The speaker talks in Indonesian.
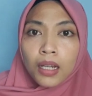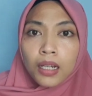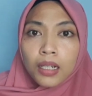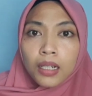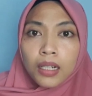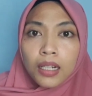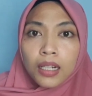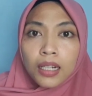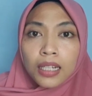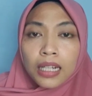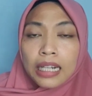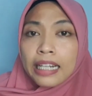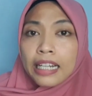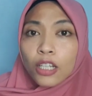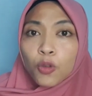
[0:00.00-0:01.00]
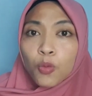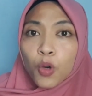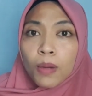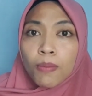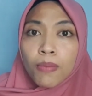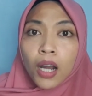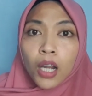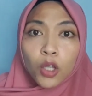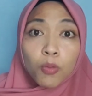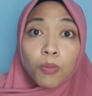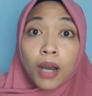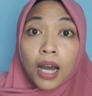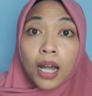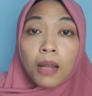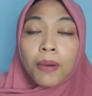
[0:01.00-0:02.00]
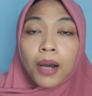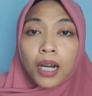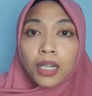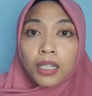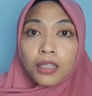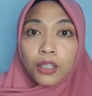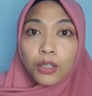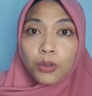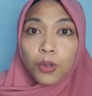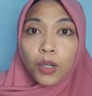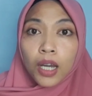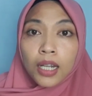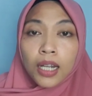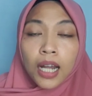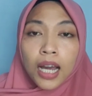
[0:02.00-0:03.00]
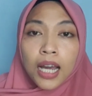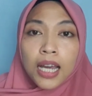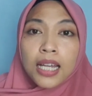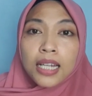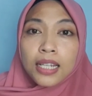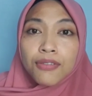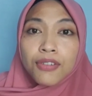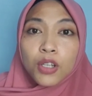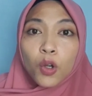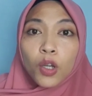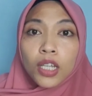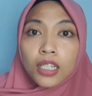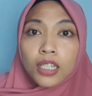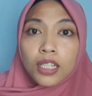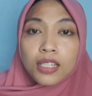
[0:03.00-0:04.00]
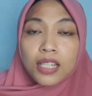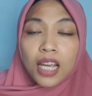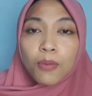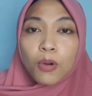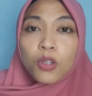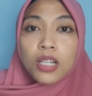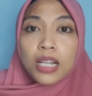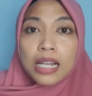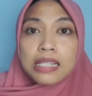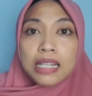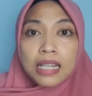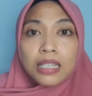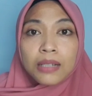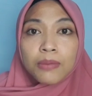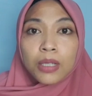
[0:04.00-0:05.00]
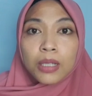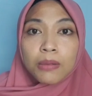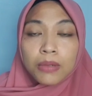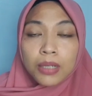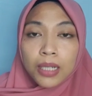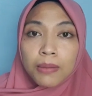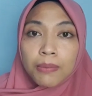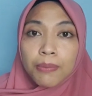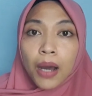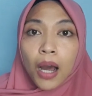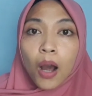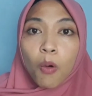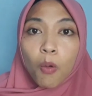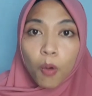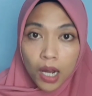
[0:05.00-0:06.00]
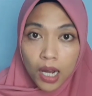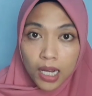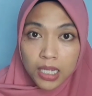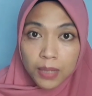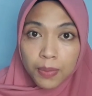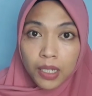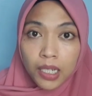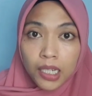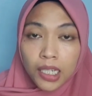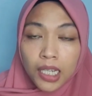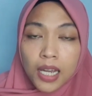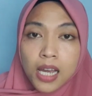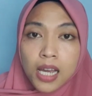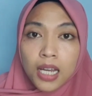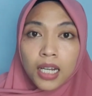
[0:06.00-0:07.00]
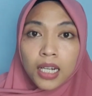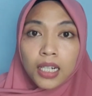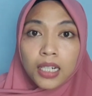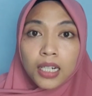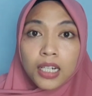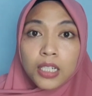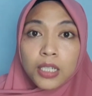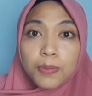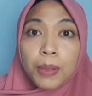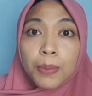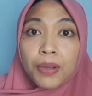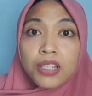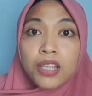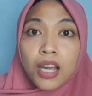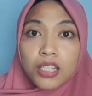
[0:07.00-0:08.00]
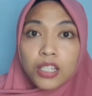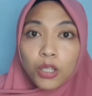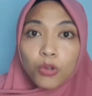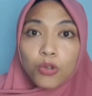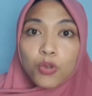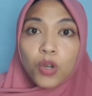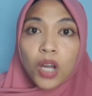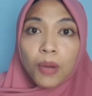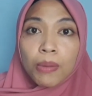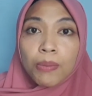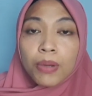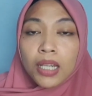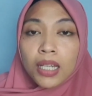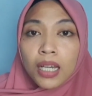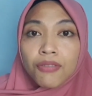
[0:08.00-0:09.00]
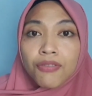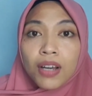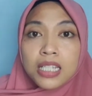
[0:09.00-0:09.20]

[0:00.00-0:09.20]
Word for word: Eh, klinik tumbuh kembang itu mahal banget gitu kan. Nah, di video ini saya mau jelaskan teman-teman bahwa sebenarnya uh, eh, BPJS itu juga memberikan